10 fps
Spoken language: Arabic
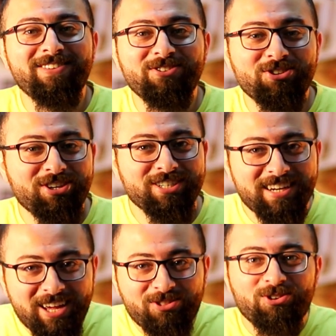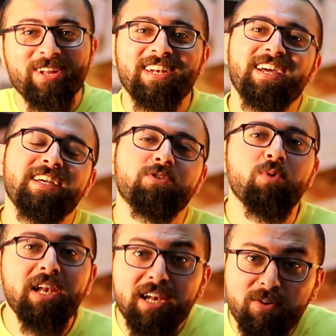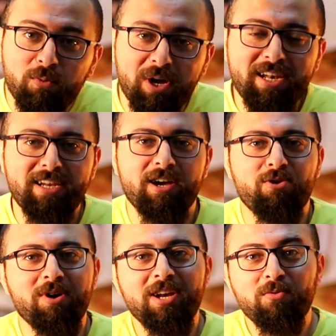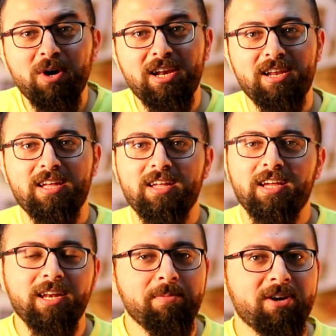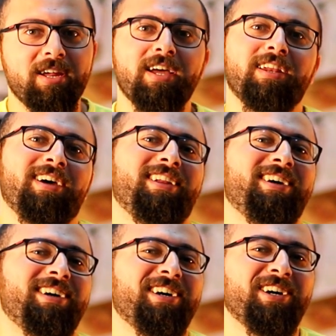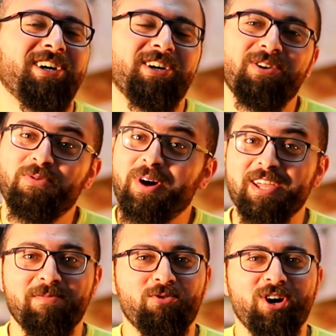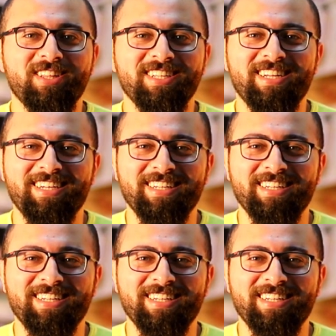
التلفزيون عشان يهدوا هالناس وال وال يا اخوان وال احنا بنراهن على وعي المواطن